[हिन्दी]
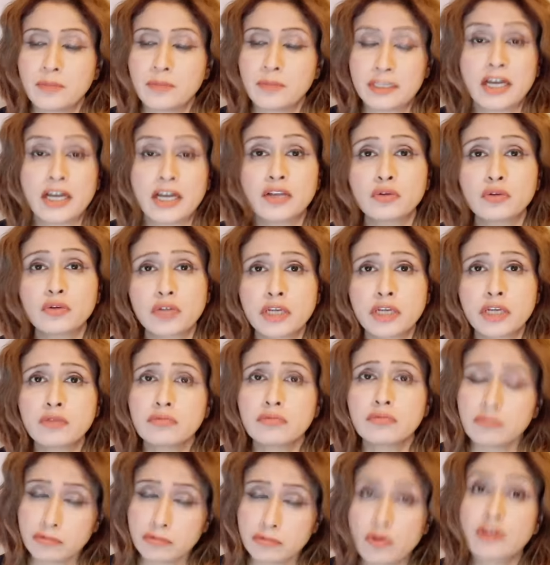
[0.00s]
बता तो रही
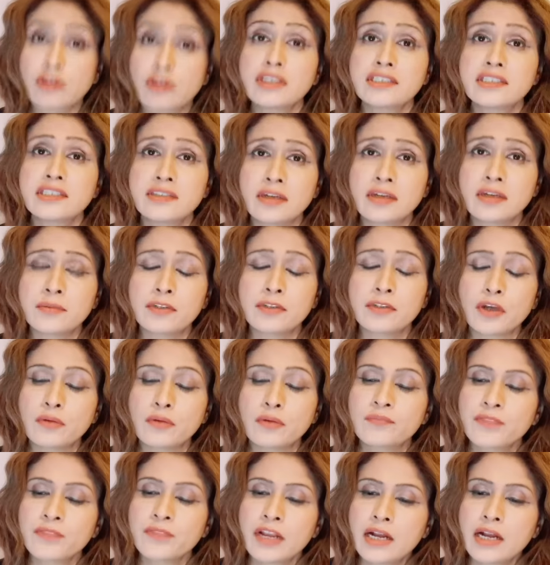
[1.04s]
हूँ और किस तरह
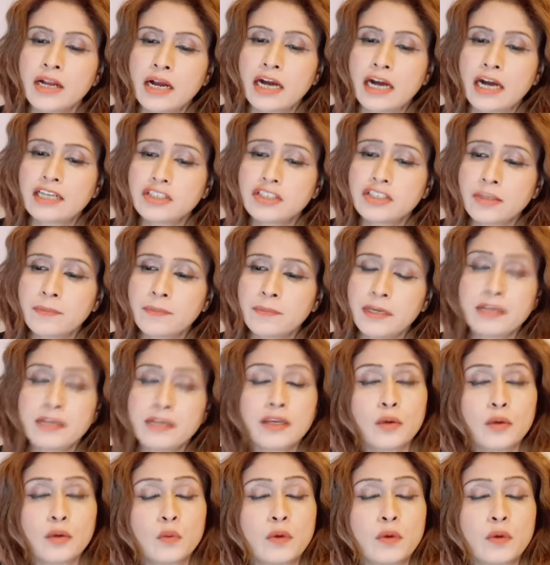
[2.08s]
बताऊँ अच्छा फिर
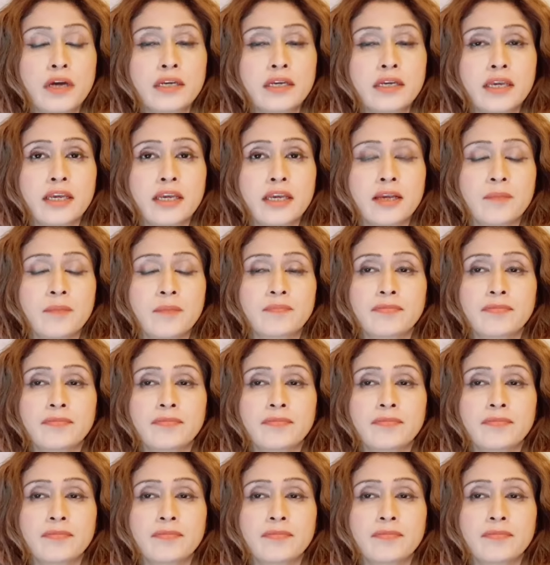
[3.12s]
ये हुआ कि